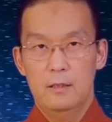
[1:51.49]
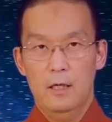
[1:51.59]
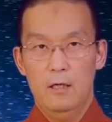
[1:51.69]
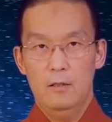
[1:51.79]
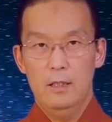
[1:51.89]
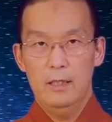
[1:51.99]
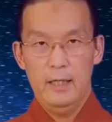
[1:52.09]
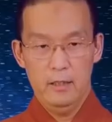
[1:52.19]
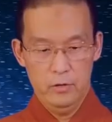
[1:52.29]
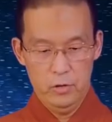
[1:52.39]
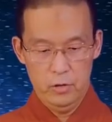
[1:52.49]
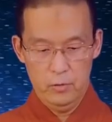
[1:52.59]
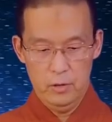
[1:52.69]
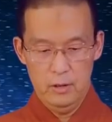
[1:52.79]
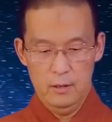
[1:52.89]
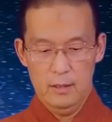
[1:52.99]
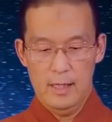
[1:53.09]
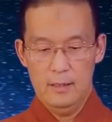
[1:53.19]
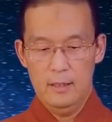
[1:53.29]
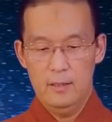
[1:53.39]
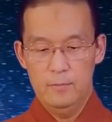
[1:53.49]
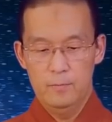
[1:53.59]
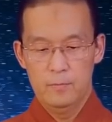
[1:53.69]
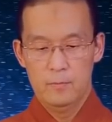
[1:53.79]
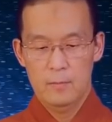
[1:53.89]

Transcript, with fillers: 好，应该要修行的大道，